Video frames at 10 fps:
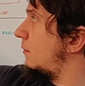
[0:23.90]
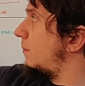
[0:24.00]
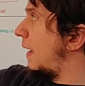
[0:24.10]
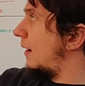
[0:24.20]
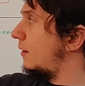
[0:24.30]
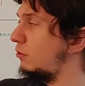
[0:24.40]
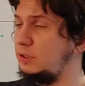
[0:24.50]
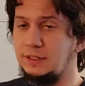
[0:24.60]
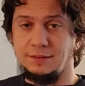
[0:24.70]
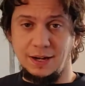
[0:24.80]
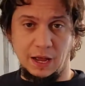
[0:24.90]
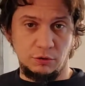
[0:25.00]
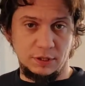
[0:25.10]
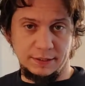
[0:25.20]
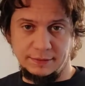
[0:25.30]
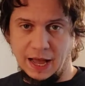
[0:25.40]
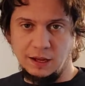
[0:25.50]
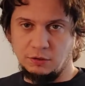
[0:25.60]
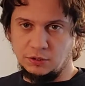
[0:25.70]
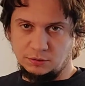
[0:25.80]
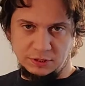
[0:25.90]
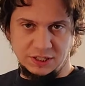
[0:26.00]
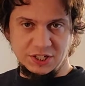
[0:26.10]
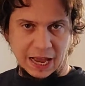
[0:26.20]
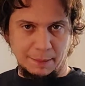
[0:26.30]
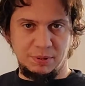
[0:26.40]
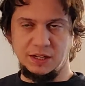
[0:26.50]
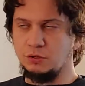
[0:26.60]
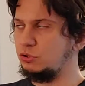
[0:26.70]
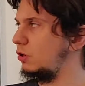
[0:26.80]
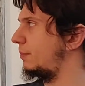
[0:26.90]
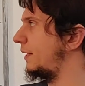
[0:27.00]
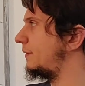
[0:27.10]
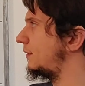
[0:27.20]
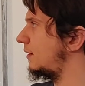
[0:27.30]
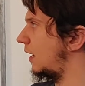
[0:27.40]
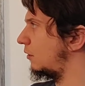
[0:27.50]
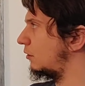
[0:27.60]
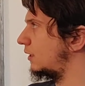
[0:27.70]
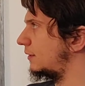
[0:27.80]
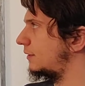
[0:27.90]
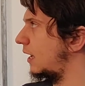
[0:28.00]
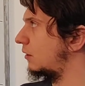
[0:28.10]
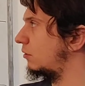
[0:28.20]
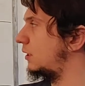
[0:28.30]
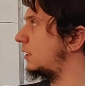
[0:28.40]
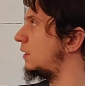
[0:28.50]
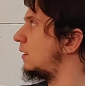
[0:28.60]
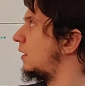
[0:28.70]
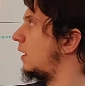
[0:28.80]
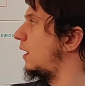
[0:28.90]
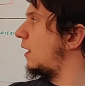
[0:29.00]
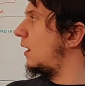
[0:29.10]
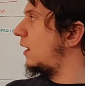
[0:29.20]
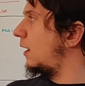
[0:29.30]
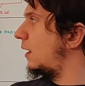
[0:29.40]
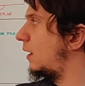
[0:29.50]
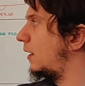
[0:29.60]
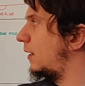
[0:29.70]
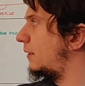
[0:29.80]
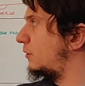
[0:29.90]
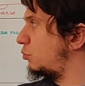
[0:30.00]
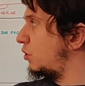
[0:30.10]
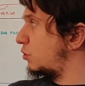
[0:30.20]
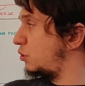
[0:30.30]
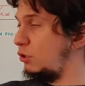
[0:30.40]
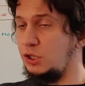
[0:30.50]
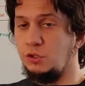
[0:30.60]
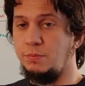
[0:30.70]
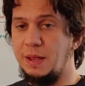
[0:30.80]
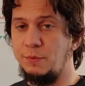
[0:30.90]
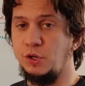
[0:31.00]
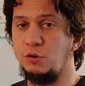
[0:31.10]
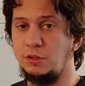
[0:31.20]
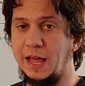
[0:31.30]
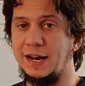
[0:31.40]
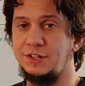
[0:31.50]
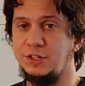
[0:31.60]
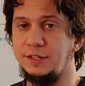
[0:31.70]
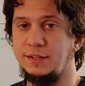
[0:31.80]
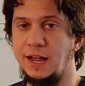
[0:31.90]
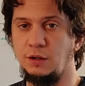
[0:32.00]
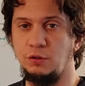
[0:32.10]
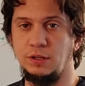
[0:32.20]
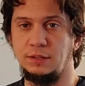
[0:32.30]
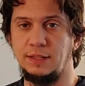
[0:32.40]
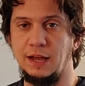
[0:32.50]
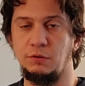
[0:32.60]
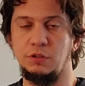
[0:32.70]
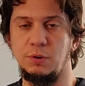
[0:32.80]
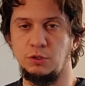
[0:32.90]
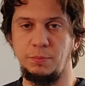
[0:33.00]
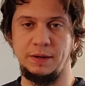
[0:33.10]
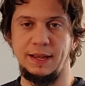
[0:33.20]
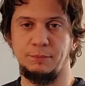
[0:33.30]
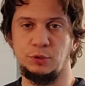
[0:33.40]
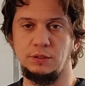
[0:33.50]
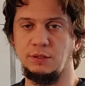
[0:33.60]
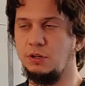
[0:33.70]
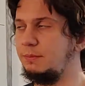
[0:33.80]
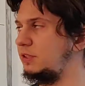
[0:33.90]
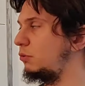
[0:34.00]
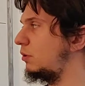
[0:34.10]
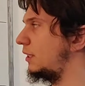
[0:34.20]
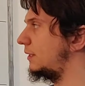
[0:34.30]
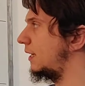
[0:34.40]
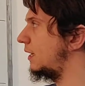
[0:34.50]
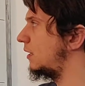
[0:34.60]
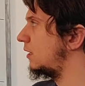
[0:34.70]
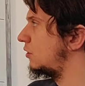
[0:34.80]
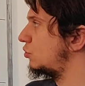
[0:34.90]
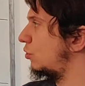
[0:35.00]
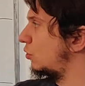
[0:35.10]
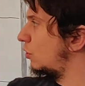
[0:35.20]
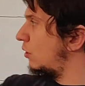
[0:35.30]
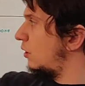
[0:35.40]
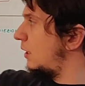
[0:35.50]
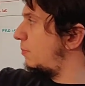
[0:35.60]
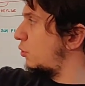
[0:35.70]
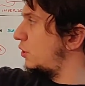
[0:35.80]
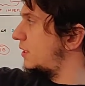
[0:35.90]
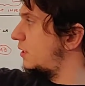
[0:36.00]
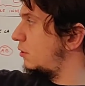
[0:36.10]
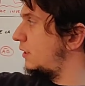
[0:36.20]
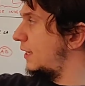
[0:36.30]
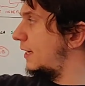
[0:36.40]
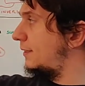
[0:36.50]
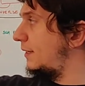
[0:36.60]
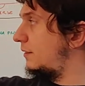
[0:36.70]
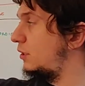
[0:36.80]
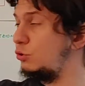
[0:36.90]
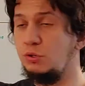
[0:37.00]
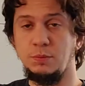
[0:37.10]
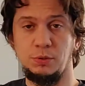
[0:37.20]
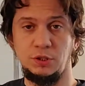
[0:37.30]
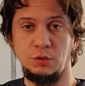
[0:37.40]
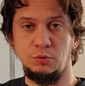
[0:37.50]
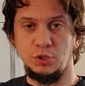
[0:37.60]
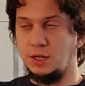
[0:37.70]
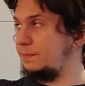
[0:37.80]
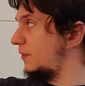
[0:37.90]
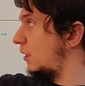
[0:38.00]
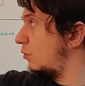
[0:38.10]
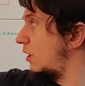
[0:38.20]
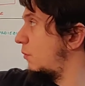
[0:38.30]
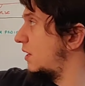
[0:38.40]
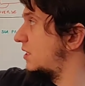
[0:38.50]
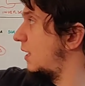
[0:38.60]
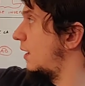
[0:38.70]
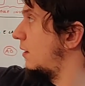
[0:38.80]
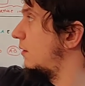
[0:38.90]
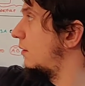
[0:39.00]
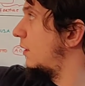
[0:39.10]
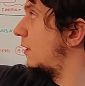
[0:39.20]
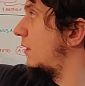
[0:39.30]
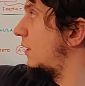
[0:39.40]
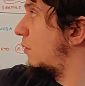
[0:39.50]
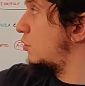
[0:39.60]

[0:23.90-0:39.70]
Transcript: parlano di triangoli rettangoli, quindi si applicano solamente ai triangoli rettangoli. Eh, due nozioni che dobbiamo ricordarci dei triangoli e rettangoli quando parliamo del teorema di Euclide sono le proiezioni dei cateti sull'ipotenusa. Allora, in, questa, eh, in